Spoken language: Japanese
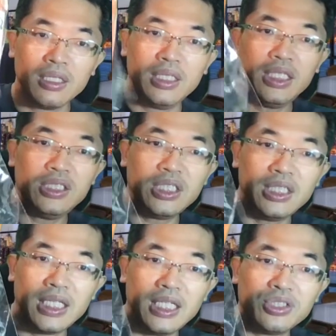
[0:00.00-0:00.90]
人参
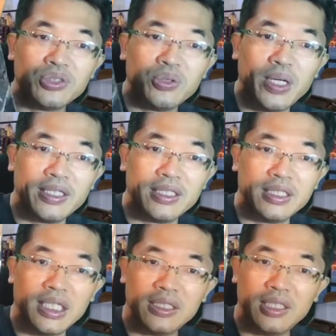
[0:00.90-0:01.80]
75円。
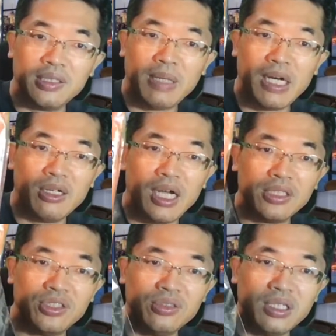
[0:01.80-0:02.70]
あ、8
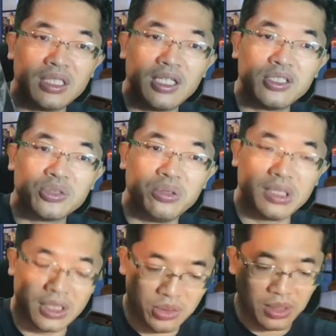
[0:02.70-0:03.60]
円75円だ
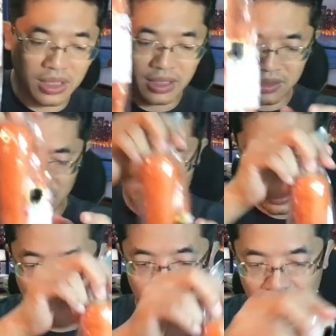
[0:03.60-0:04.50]
からそんなに安くなって
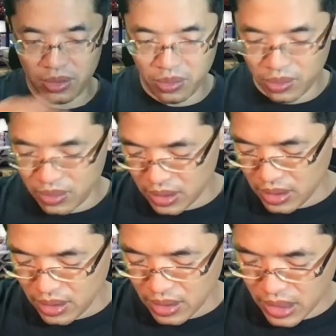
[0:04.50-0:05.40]
ないん
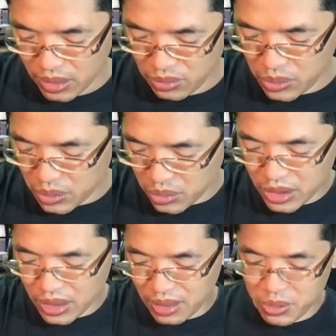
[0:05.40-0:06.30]
あの、魚6に
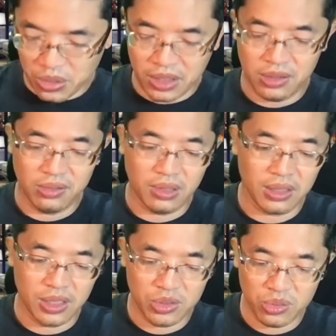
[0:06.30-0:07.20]
行ったらもっと安いのがあっ
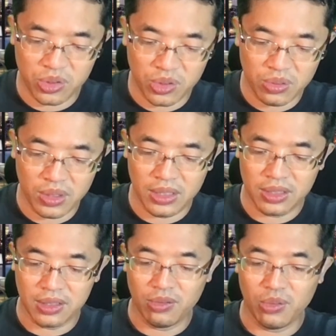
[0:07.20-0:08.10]
て、ちょっとショックなんだ。
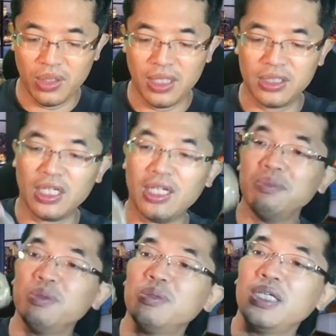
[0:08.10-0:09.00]
これね、じゃがい
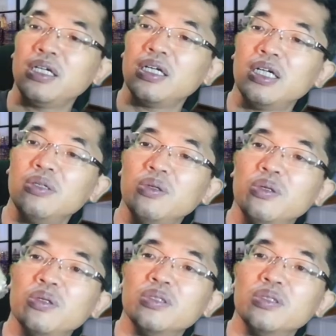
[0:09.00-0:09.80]
ももね、あの、